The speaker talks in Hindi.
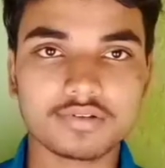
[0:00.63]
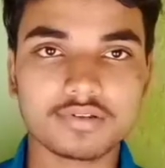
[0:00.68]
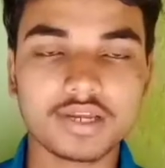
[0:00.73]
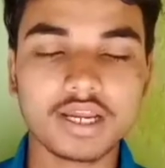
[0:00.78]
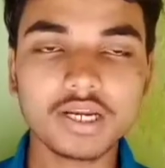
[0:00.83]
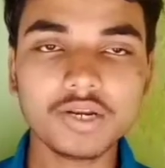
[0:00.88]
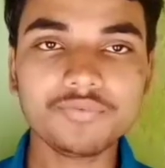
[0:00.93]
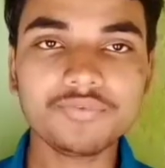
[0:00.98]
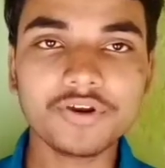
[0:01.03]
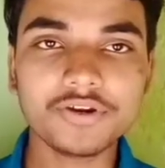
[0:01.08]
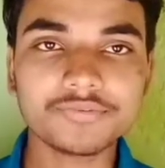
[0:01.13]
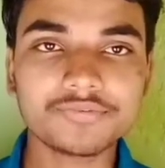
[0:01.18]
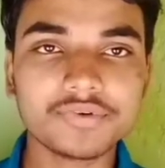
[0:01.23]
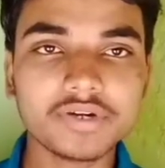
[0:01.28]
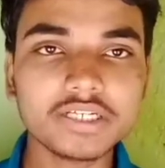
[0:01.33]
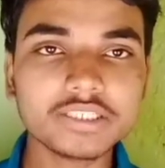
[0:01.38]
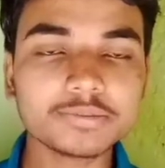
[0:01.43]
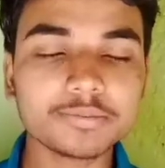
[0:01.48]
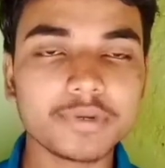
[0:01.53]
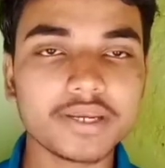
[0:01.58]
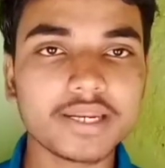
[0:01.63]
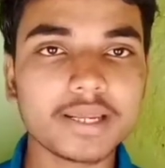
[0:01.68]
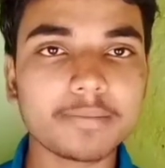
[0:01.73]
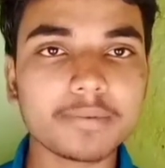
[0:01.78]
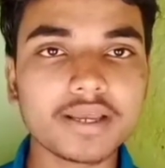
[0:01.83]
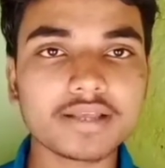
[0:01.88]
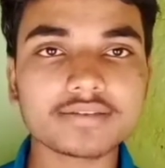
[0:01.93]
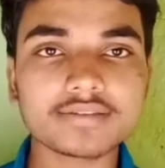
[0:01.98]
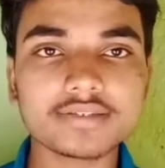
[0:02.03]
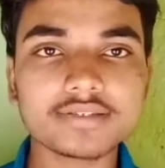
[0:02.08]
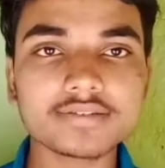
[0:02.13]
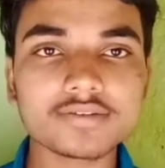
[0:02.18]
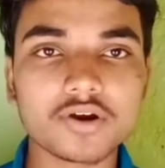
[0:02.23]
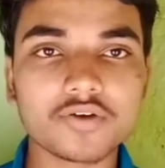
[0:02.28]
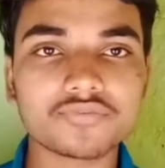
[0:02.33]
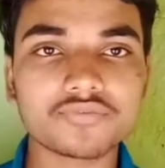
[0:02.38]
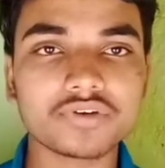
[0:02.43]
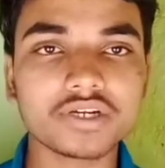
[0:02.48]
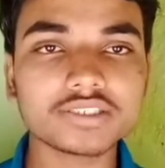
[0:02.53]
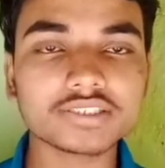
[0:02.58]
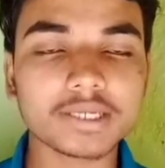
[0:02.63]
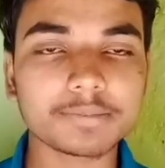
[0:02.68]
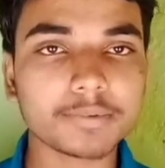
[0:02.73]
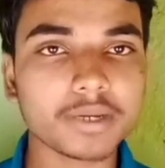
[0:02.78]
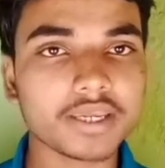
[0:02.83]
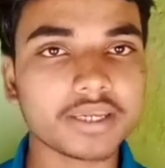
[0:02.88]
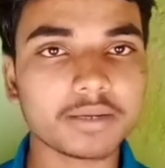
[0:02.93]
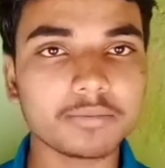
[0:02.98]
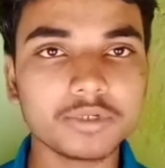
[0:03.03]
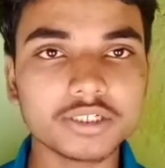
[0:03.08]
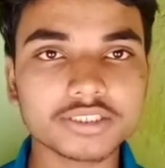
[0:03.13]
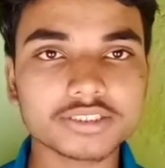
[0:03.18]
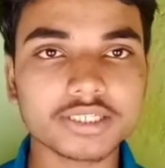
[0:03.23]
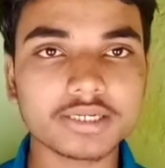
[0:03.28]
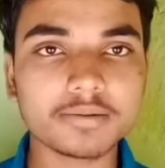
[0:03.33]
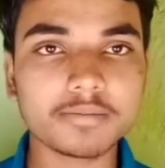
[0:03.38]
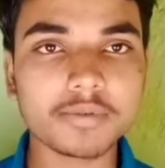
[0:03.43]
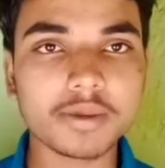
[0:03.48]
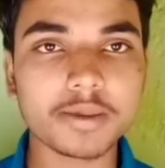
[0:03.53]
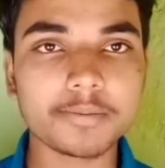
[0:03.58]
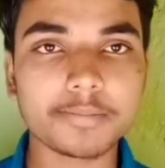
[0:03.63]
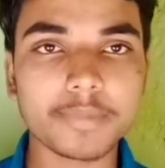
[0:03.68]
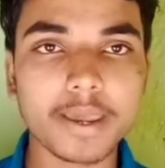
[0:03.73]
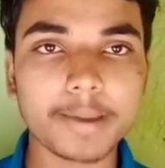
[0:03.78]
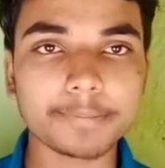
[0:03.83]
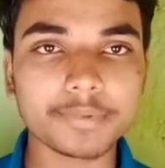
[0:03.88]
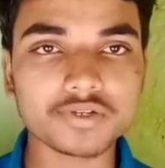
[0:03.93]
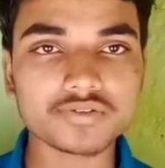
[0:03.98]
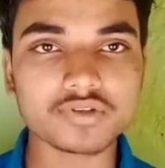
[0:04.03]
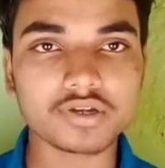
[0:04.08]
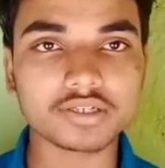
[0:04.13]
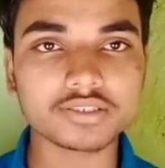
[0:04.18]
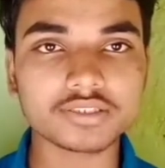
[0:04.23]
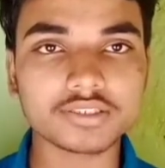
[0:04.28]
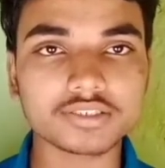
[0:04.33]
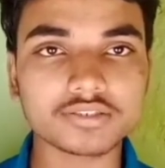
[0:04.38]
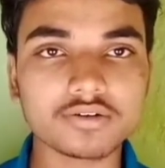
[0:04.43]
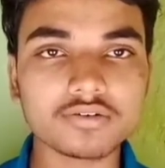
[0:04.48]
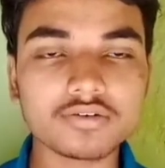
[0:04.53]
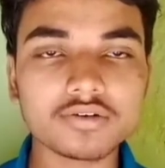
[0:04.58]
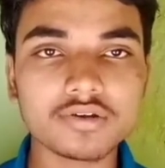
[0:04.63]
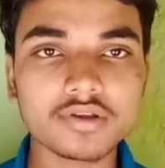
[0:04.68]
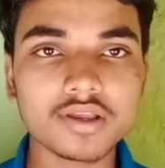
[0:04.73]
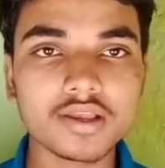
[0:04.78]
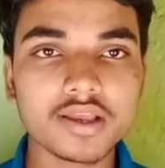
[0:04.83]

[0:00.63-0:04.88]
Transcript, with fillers: हेलो फ्रेंड्स फ्रेंड्स मेरा नाम है आशीष और फ्रेंड्स आपका एक मिनट चैनल में मैं आपका स्वागत करता हूं